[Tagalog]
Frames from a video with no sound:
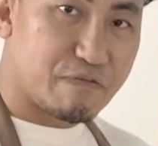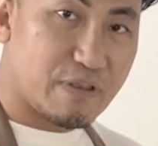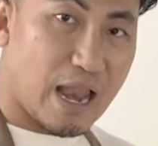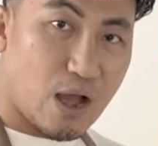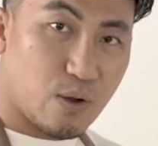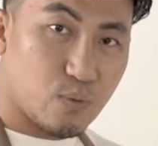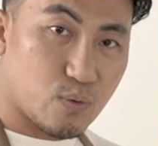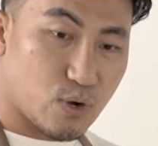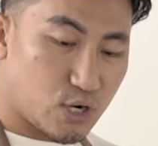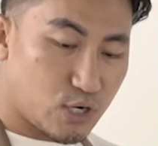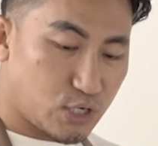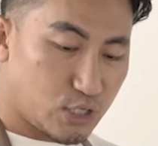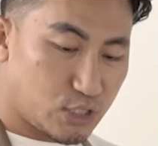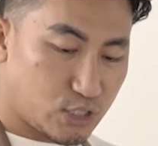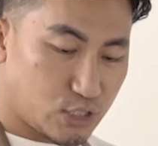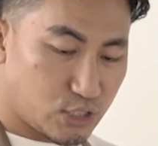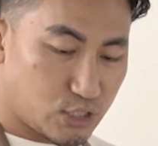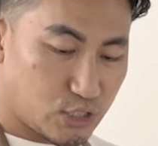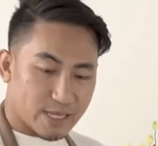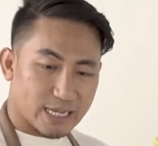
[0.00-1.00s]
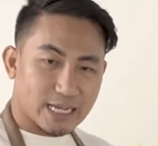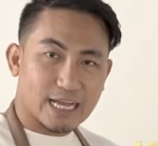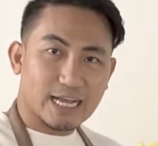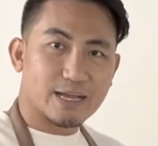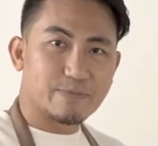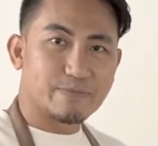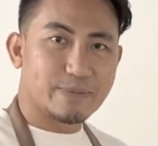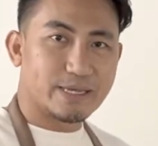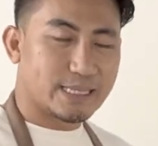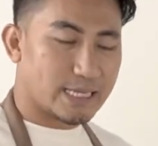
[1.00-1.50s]
flowers na
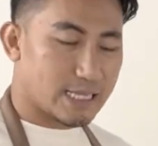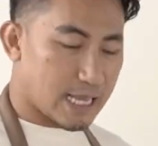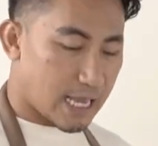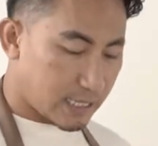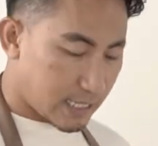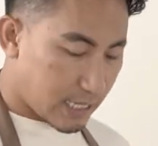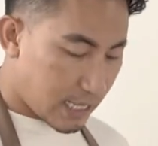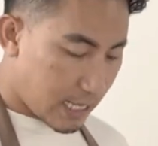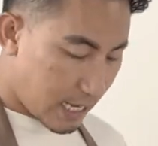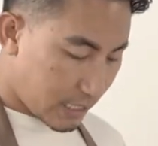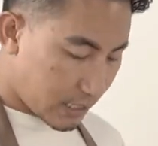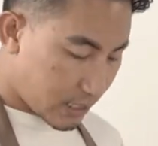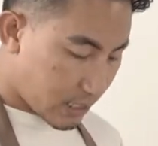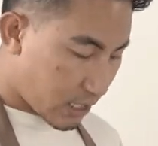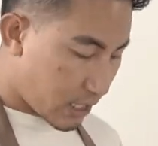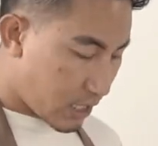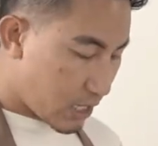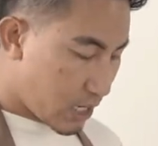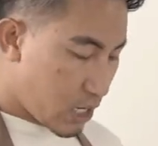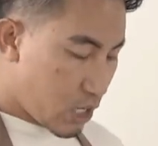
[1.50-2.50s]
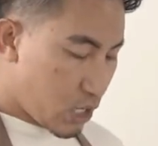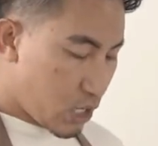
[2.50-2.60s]
gagamitin natin later.